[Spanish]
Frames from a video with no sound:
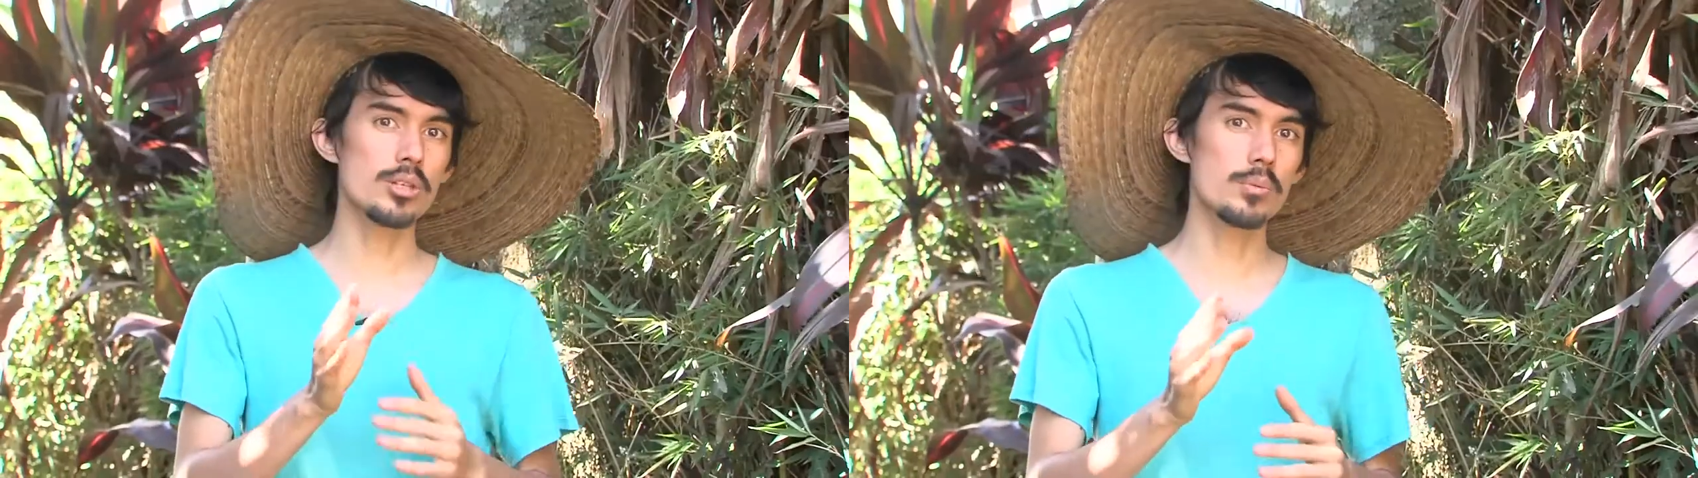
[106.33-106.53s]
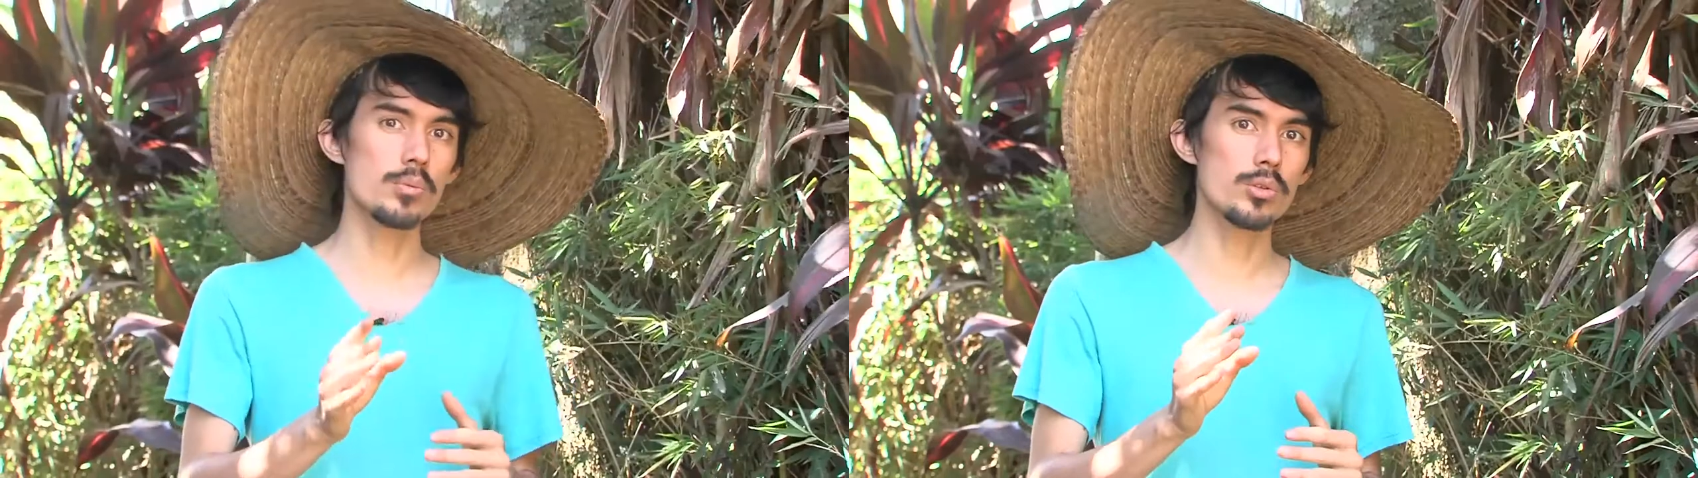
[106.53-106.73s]

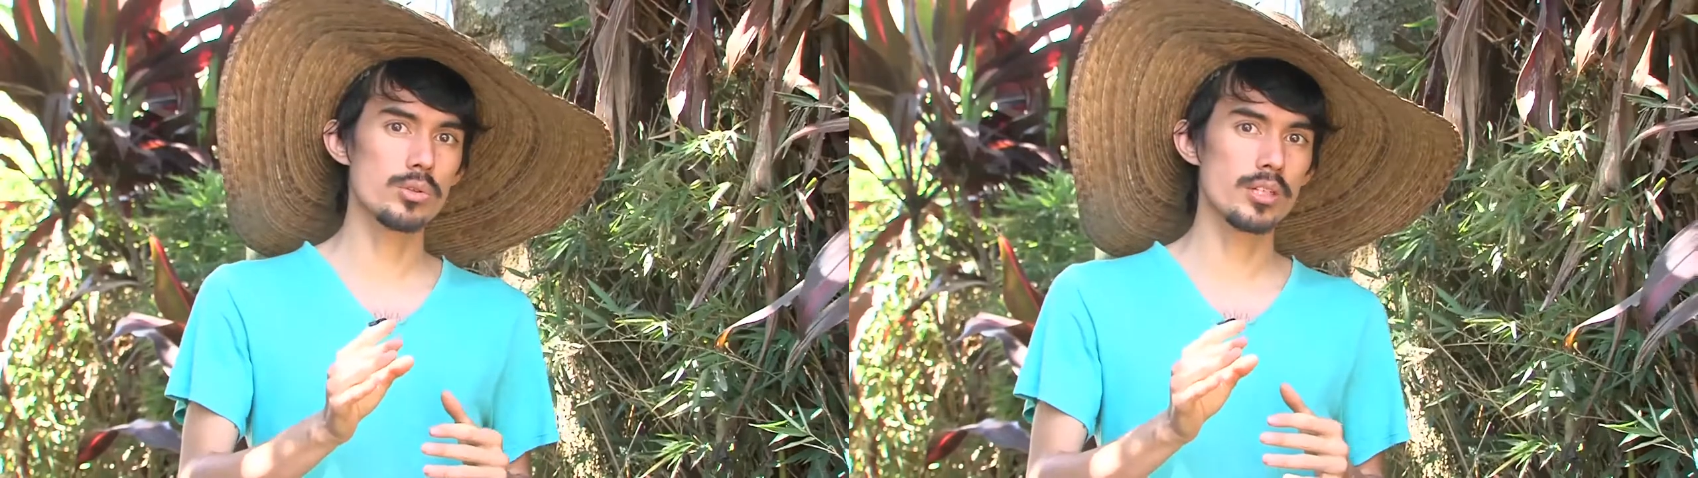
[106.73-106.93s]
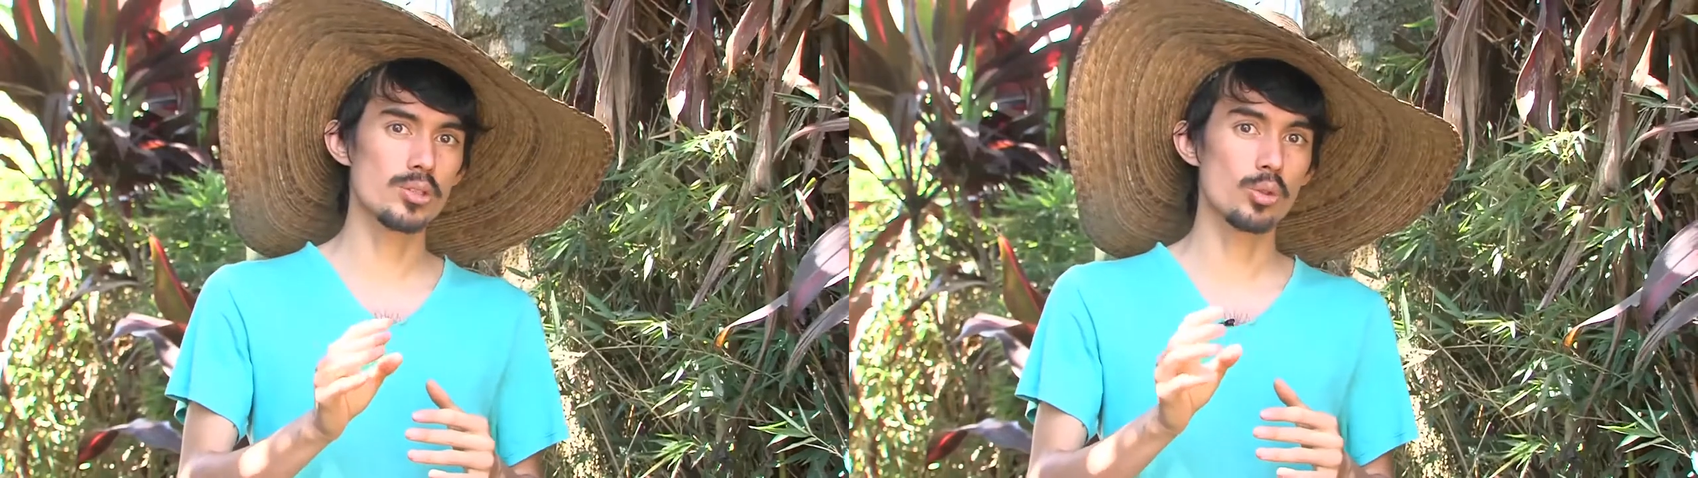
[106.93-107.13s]
usan
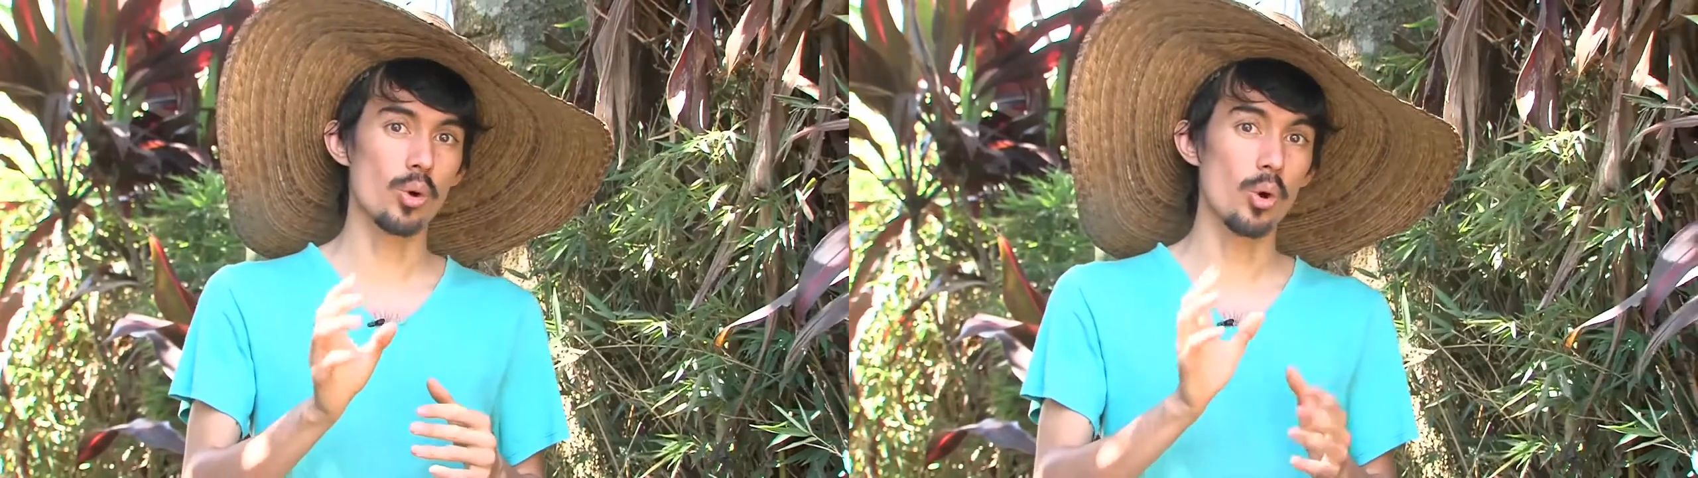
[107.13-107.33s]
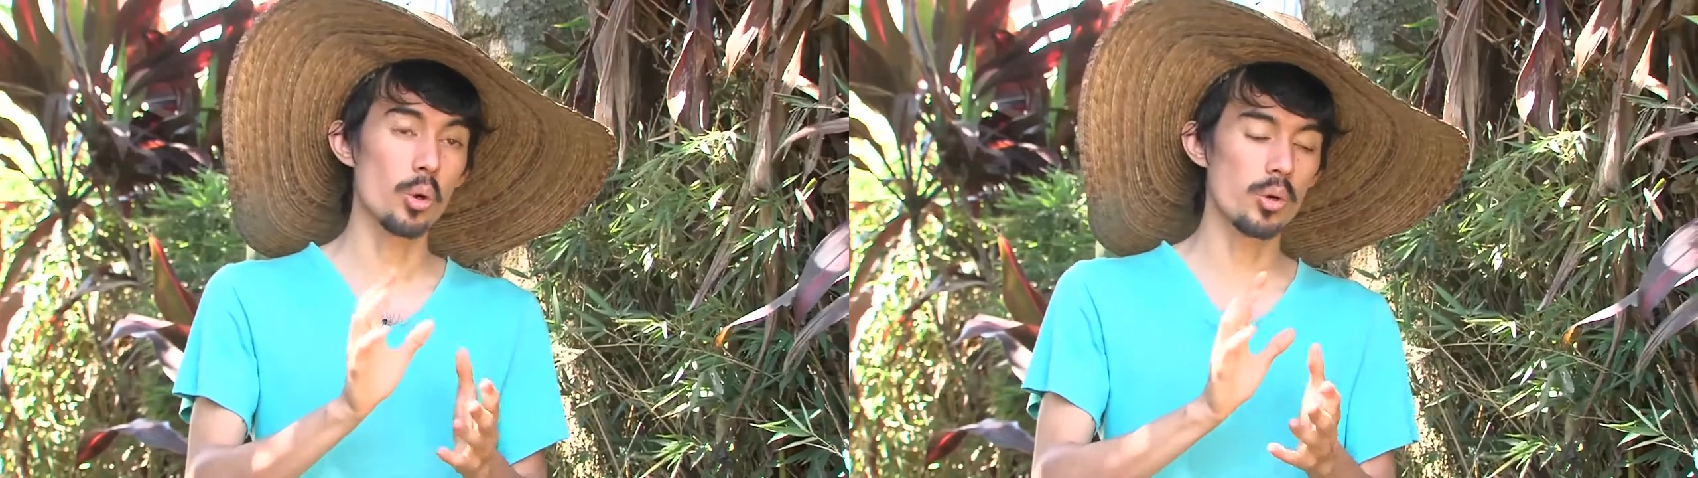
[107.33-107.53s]
mucho
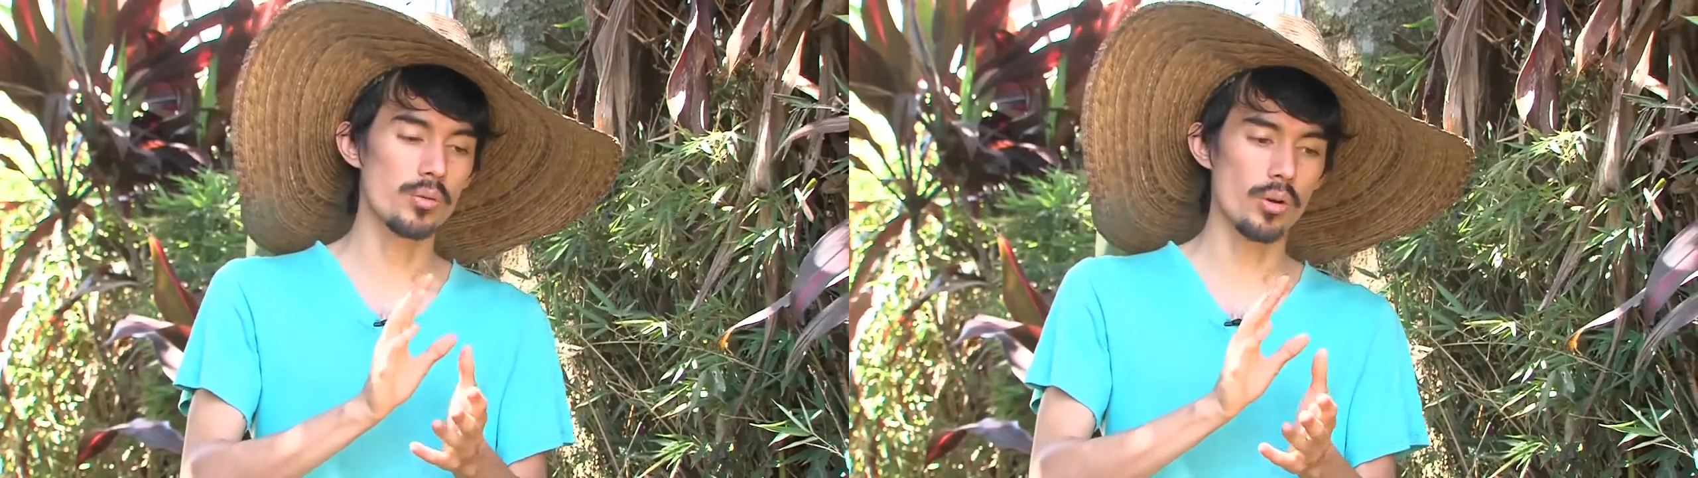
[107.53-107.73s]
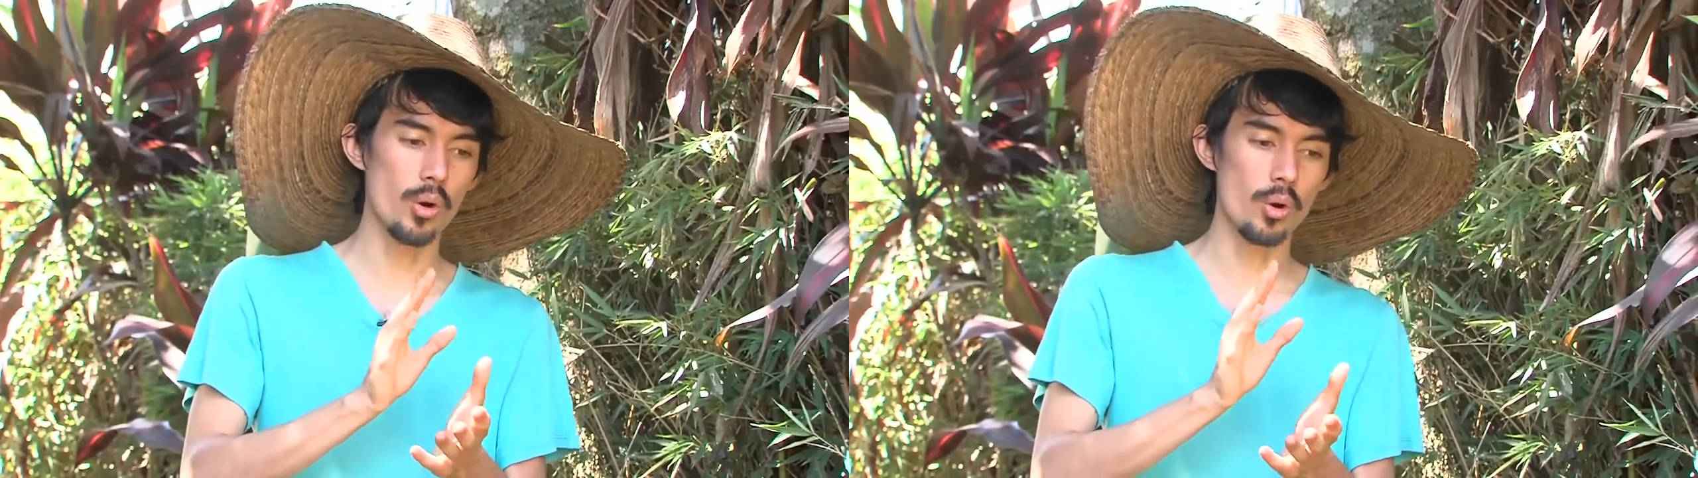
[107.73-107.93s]
esto o